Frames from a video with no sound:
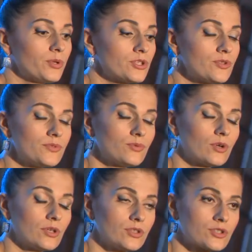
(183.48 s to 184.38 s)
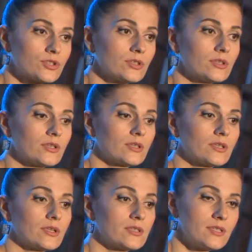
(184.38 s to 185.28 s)
Прежде всего, конечно,
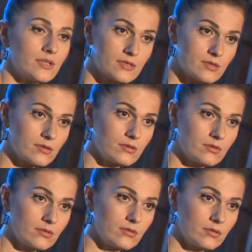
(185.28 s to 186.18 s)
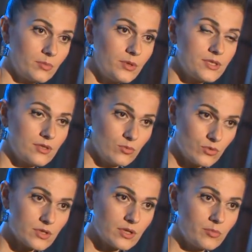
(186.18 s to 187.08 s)
это текст – Э, песни,
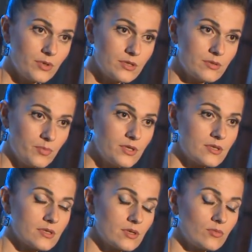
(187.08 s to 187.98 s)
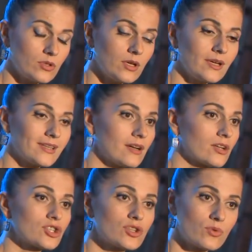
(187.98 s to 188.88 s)
музыка песни самой, да, это
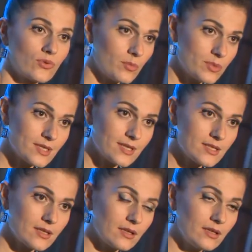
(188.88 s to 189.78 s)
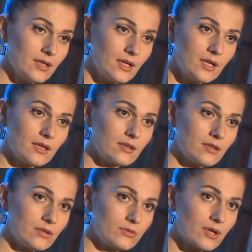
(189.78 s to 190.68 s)
аранжировка обязательно,
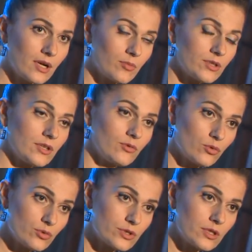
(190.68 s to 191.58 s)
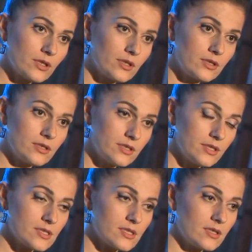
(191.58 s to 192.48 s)
э, грамотная, вкусная,
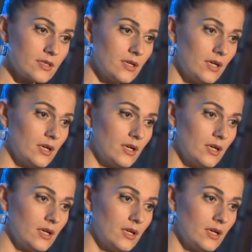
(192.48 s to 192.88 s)
интересная.